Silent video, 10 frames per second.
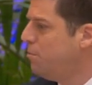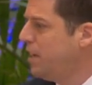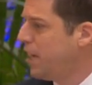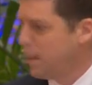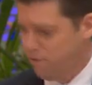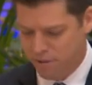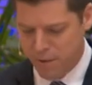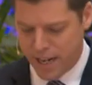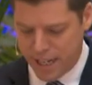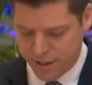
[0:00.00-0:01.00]
Es kommt von
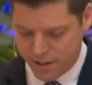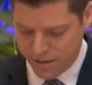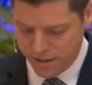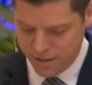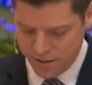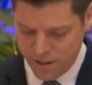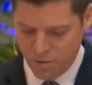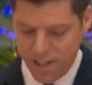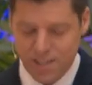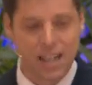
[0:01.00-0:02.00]
einem Götzen.
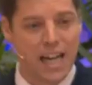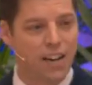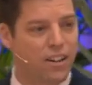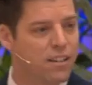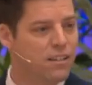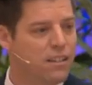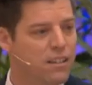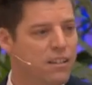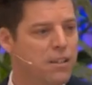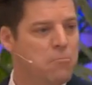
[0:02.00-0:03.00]
Was ist nun ein
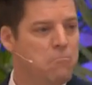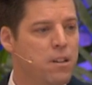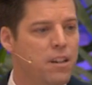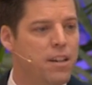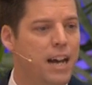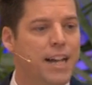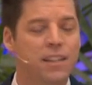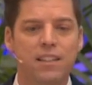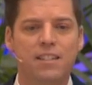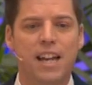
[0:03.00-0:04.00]
Götze?
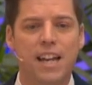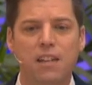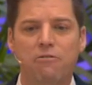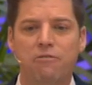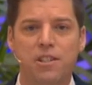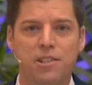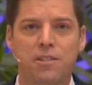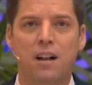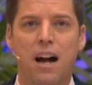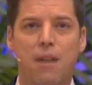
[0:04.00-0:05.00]
Ein Götze ist ein
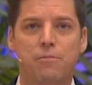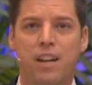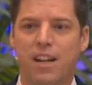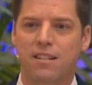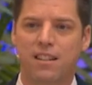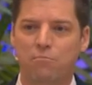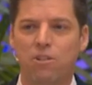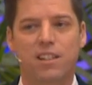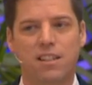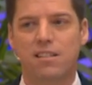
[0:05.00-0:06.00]
Objekt, das keine
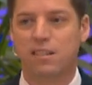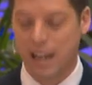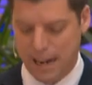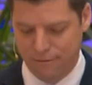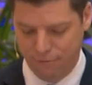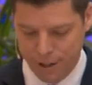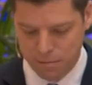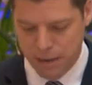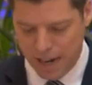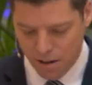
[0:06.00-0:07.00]
wirkliche Macht hat, dem
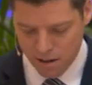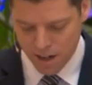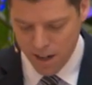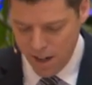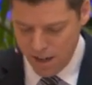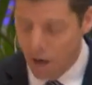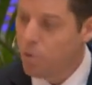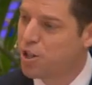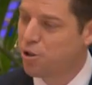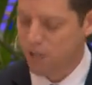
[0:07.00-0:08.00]
wir aber vertrauen,
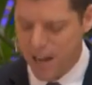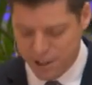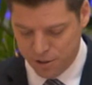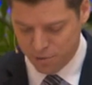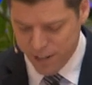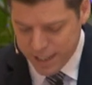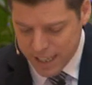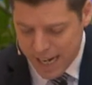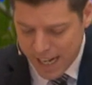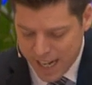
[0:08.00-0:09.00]
auf das wir uns
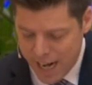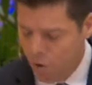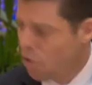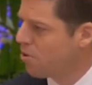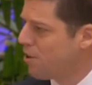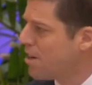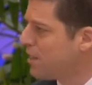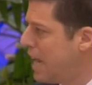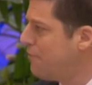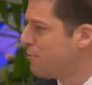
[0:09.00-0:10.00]
verlassen oder auf
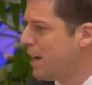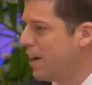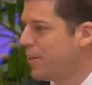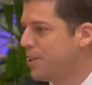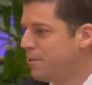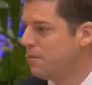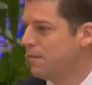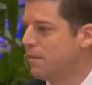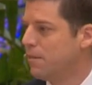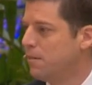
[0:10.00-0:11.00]
das wir unser Leben
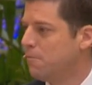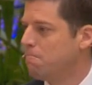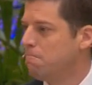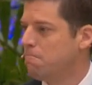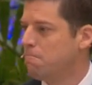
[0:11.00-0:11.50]
aufbauen.